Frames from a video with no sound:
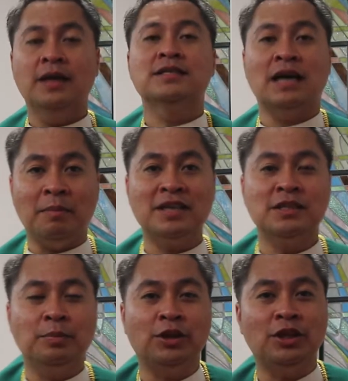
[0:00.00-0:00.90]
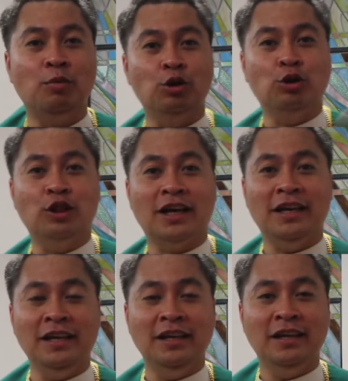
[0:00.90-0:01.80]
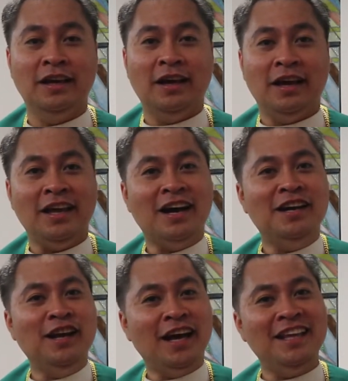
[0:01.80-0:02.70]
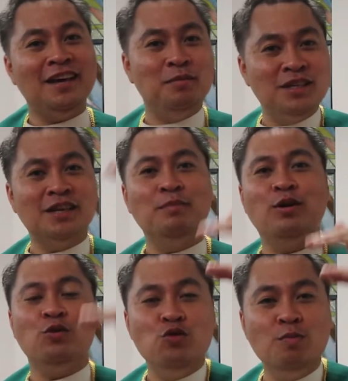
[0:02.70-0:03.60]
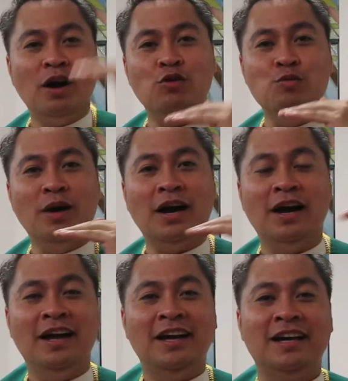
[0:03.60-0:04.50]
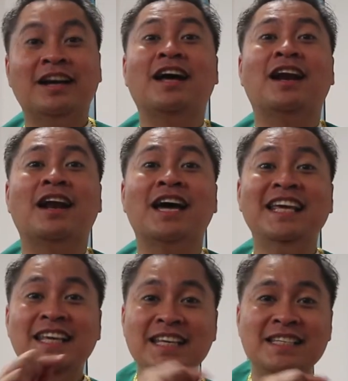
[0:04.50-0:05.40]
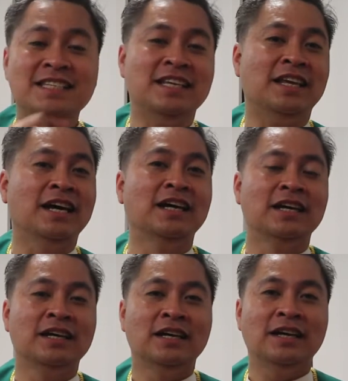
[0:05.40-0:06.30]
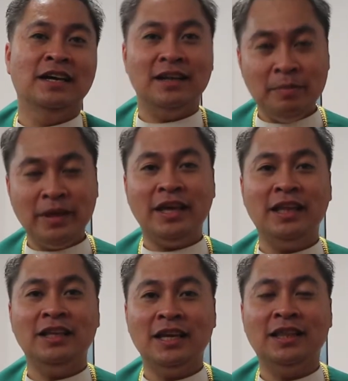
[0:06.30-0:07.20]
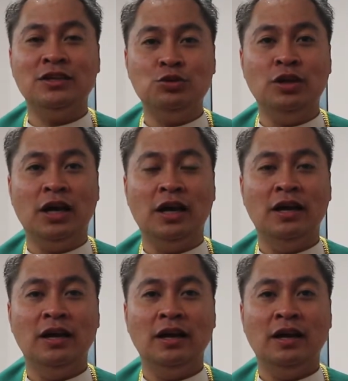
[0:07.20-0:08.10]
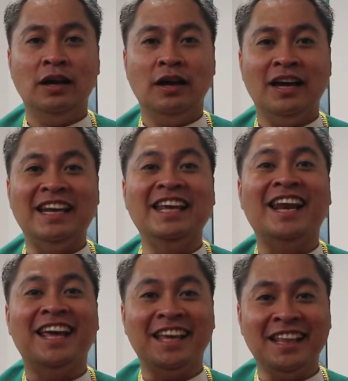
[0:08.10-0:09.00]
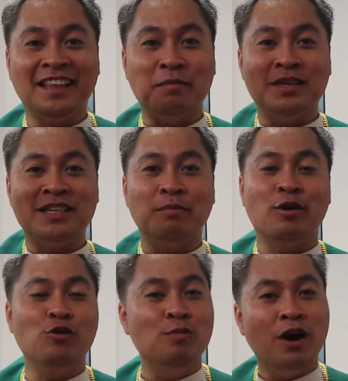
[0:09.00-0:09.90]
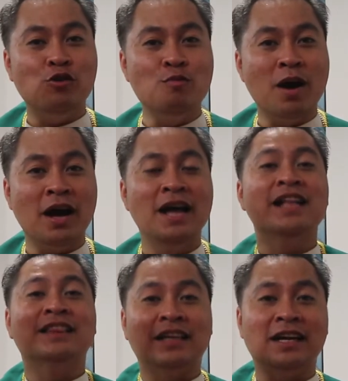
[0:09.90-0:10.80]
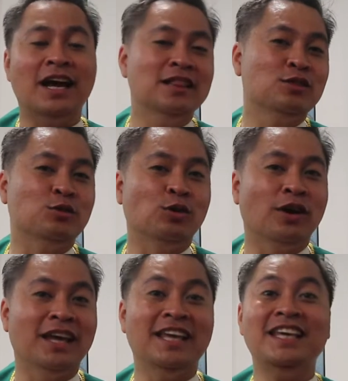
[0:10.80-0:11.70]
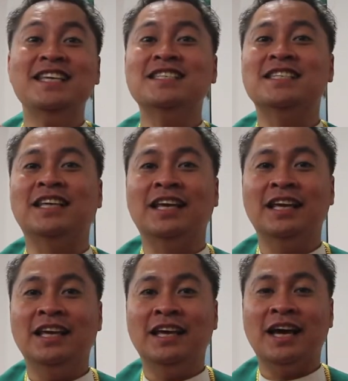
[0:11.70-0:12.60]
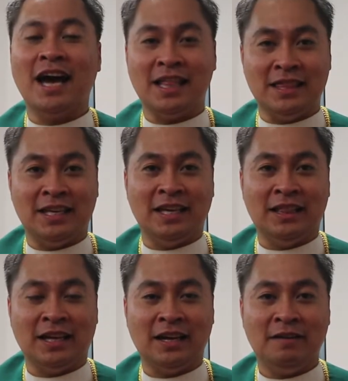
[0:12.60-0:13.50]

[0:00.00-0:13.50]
Sama seperti botol tadi yang nilainya bisa berubah-ubah karena isinya, demikian kita juga nilai kita bisa berubah-ubah tergantung isi hati kita.